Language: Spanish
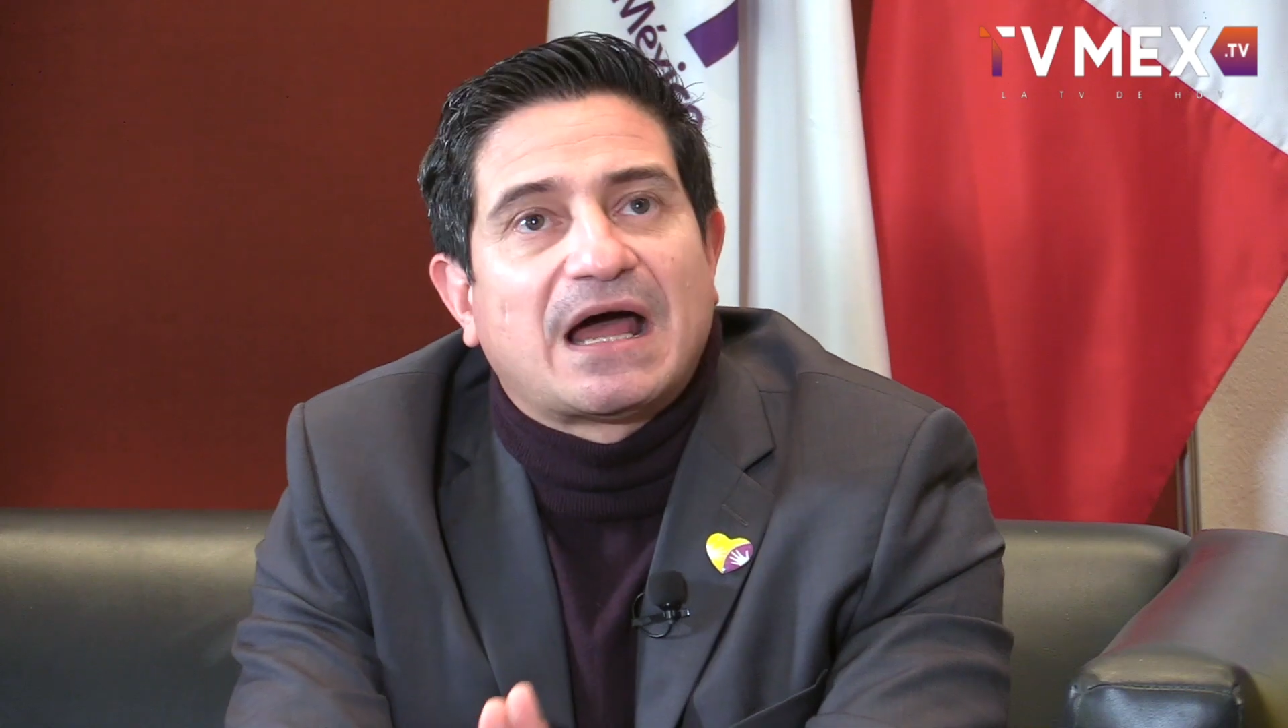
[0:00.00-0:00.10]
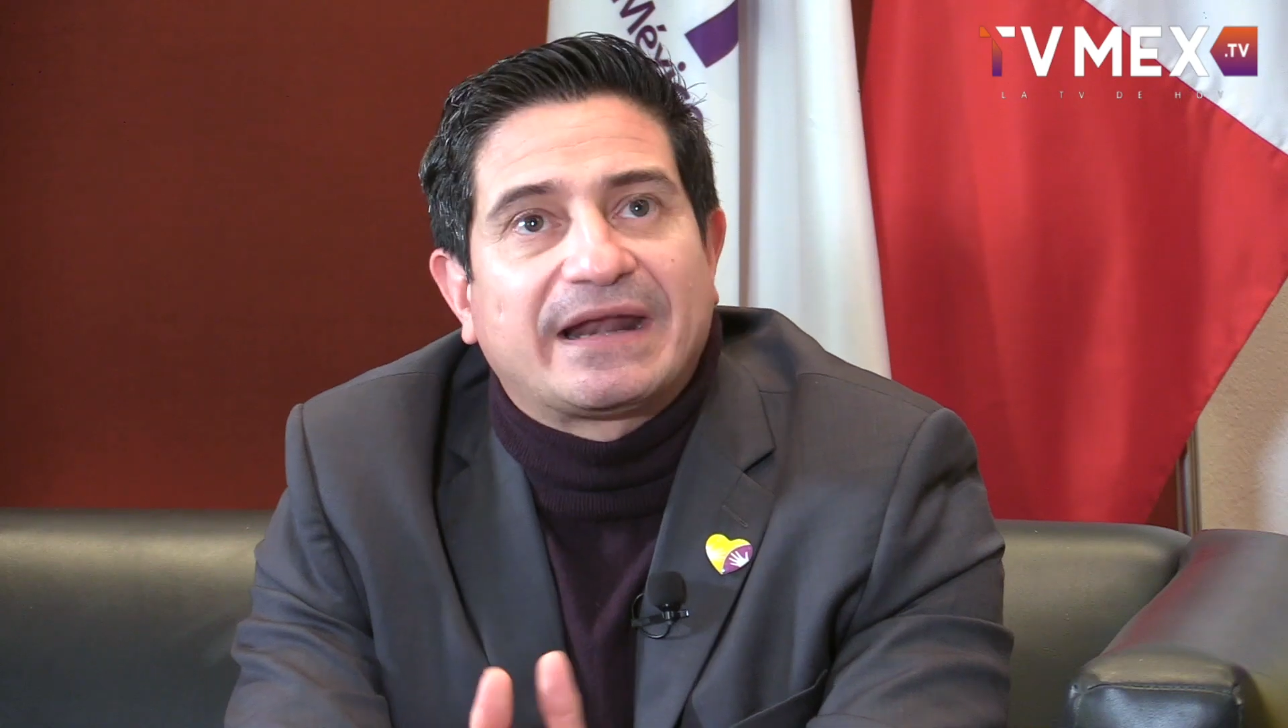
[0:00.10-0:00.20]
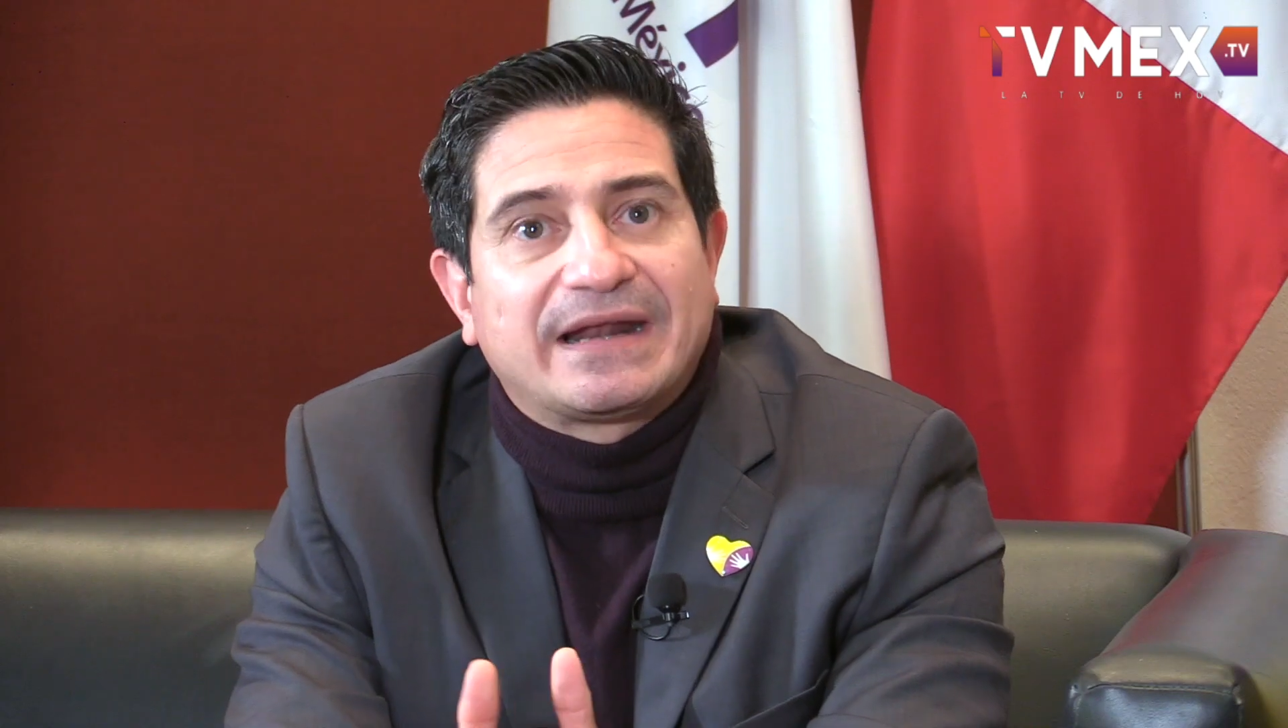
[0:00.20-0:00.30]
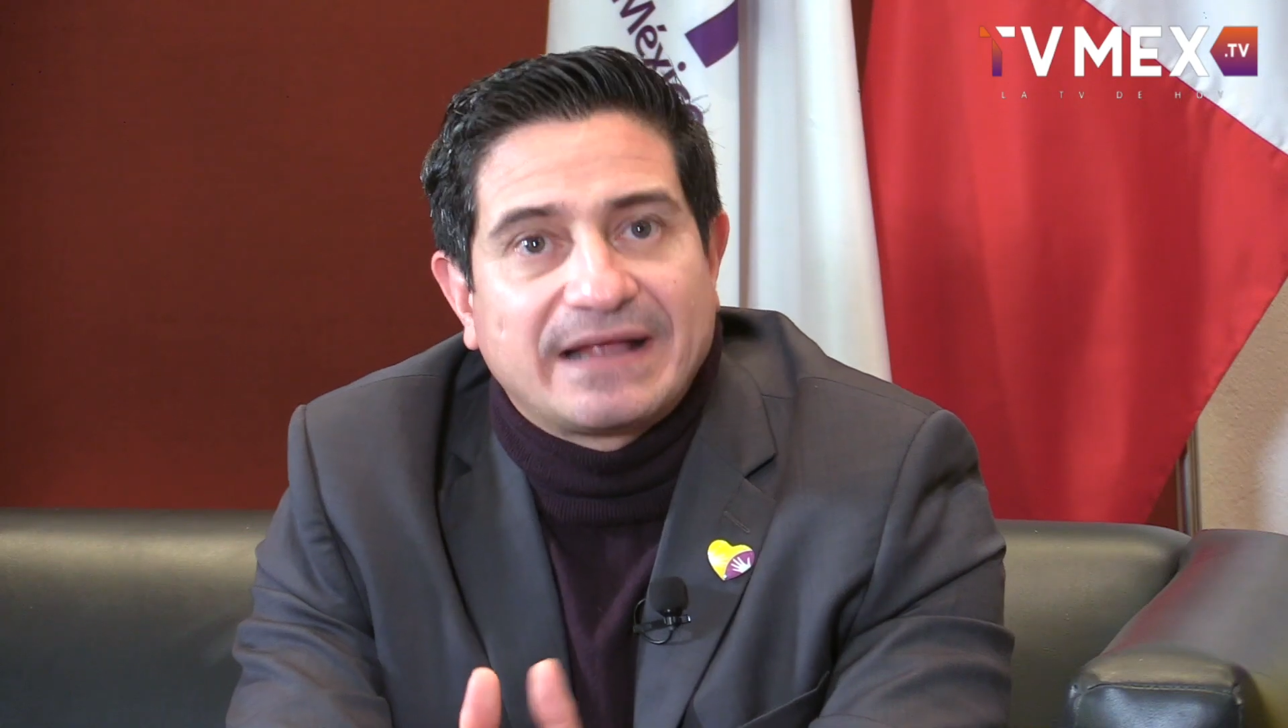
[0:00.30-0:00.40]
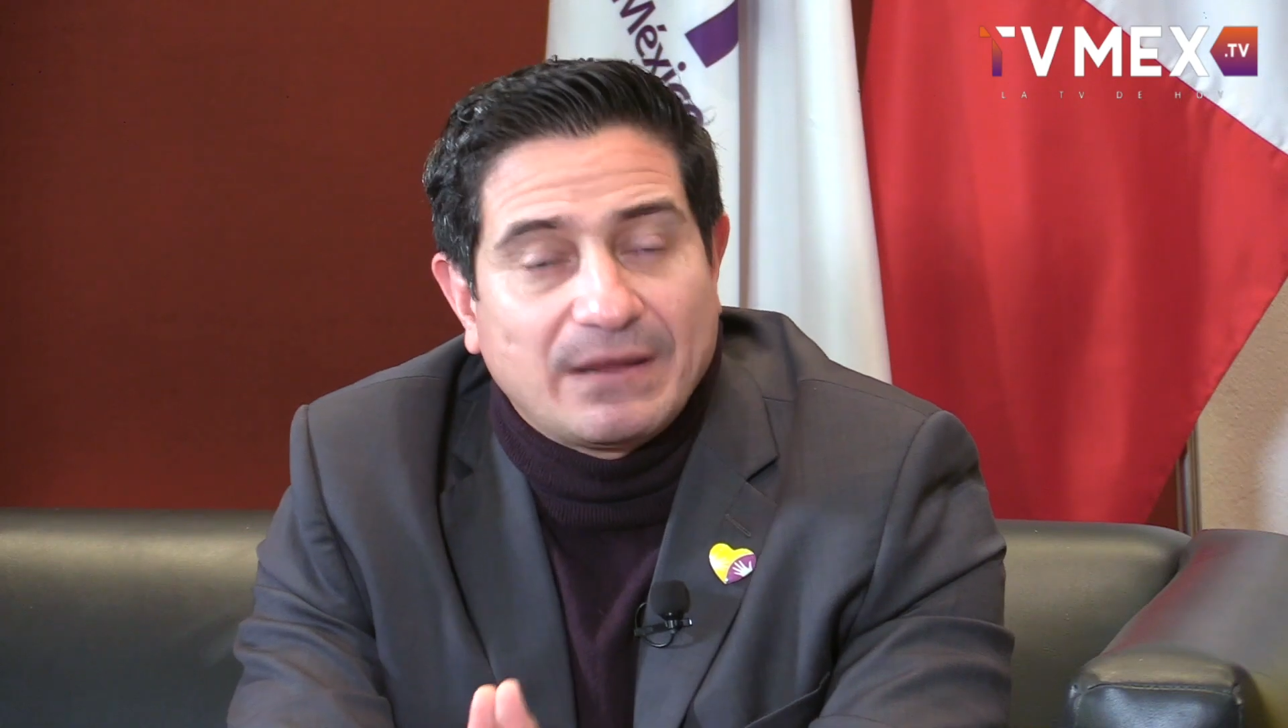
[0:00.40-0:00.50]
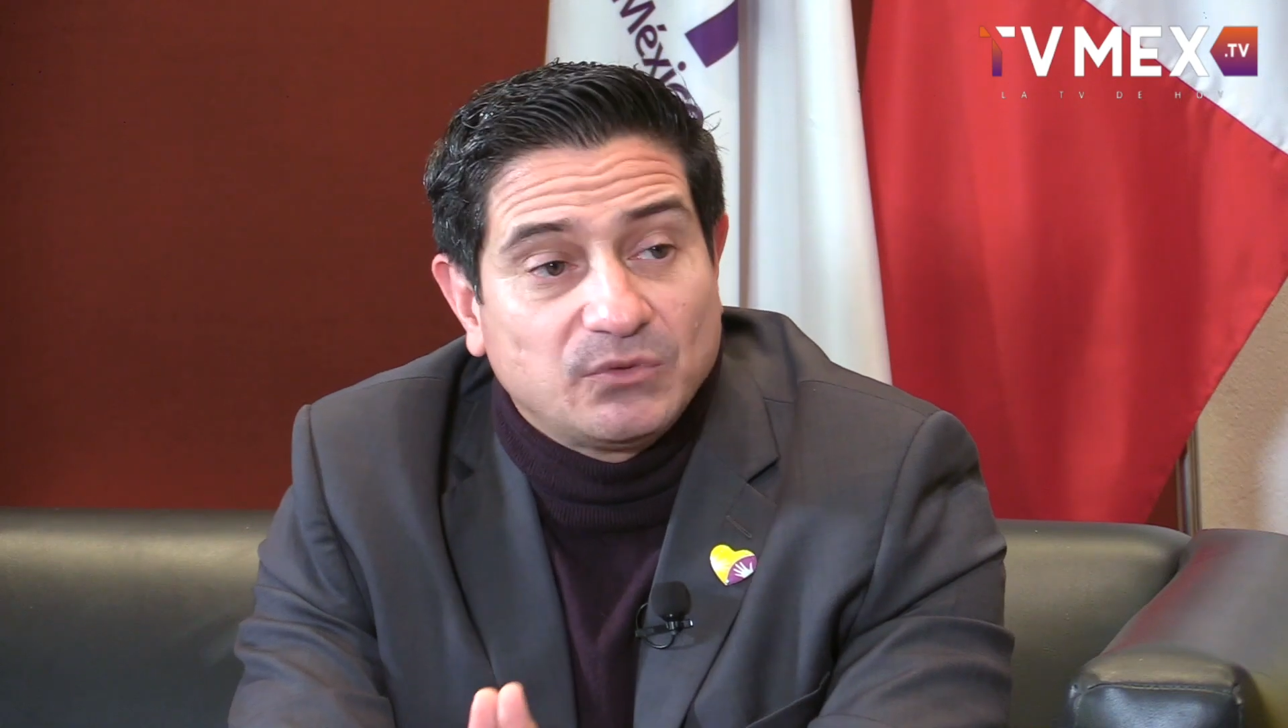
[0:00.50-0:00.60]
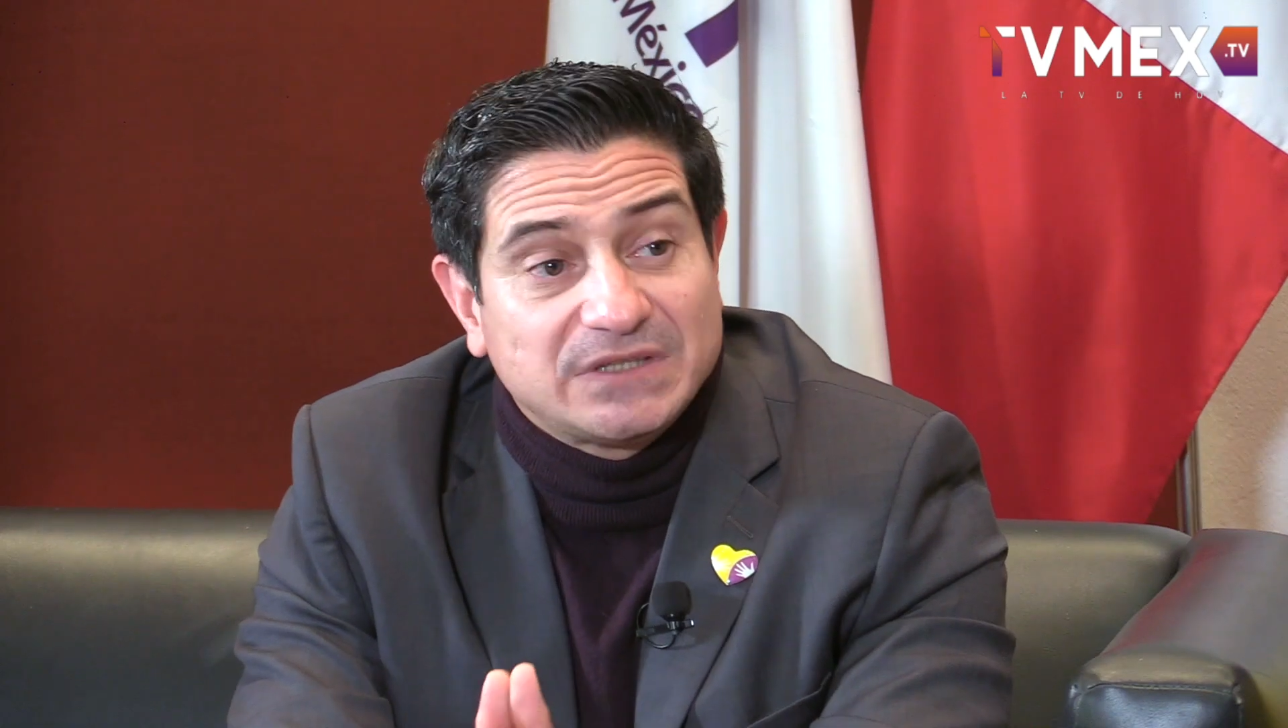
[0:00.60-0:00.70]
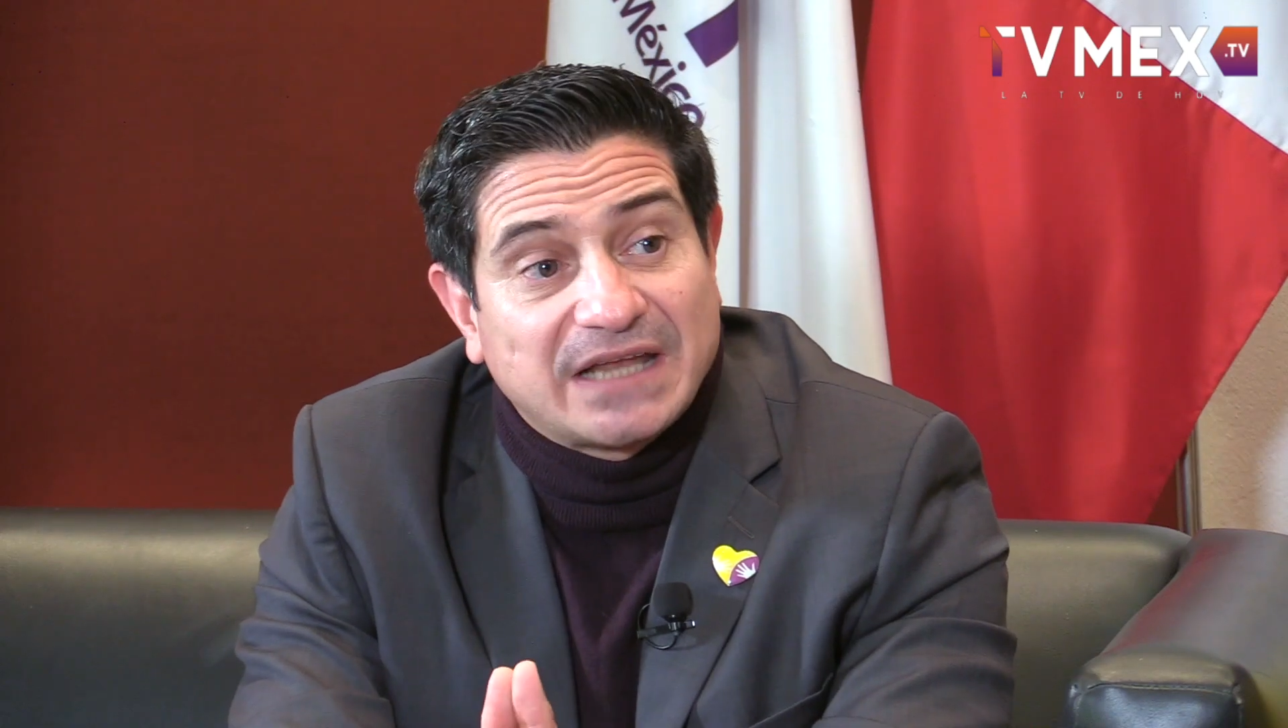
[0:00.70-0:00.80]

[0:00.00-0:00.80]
Arrancamos